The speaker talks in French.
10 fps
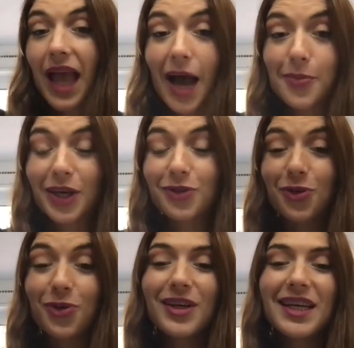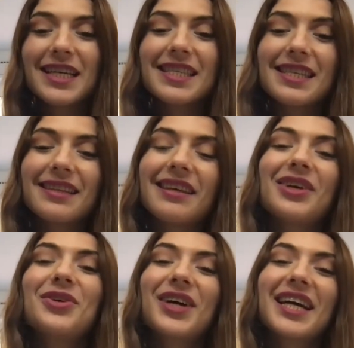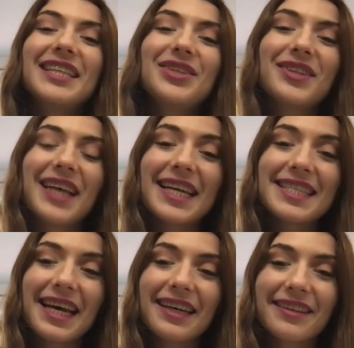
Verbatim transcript: À bientôt. C'était Aurélie de Talassar.